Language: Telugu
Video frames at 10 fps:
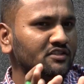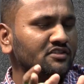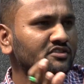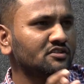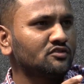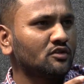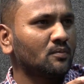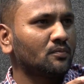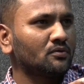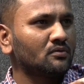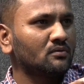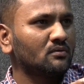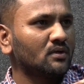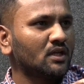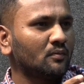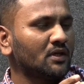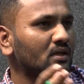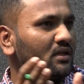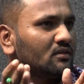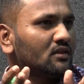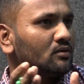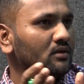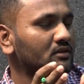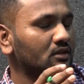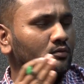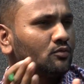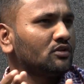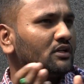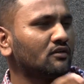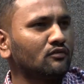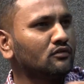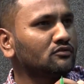సీన్స్ చేస్తున్నప్పుడు నేను మీ ఇంత ఇంతకుముందు ఇంటర్వ్యూలో